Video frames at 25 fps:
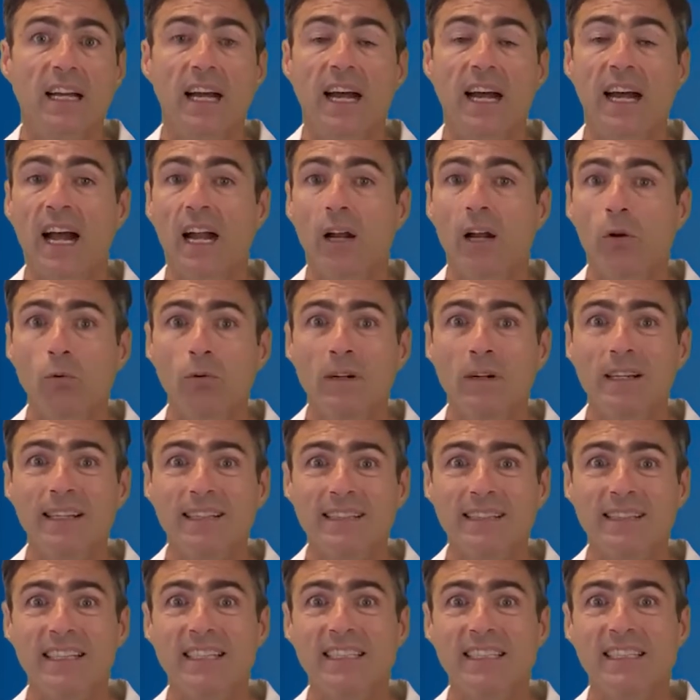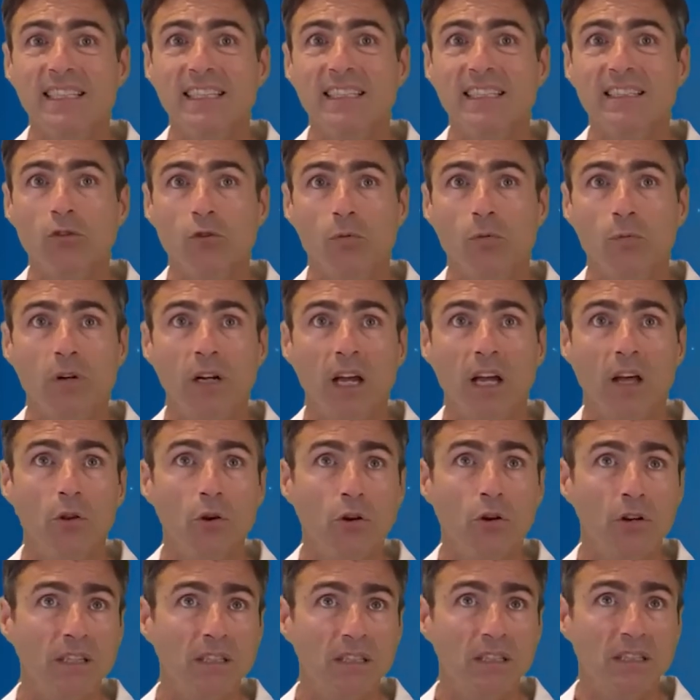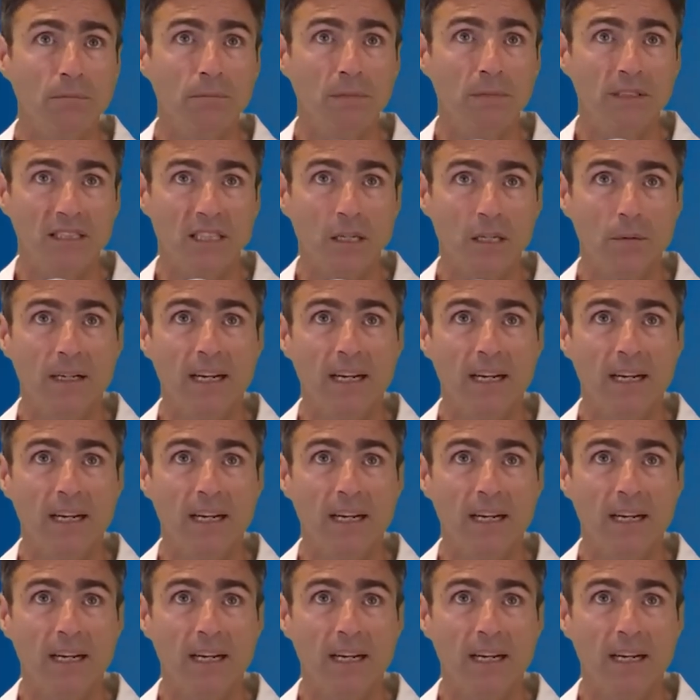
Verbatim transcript: Algunas de ellas, como las dos que se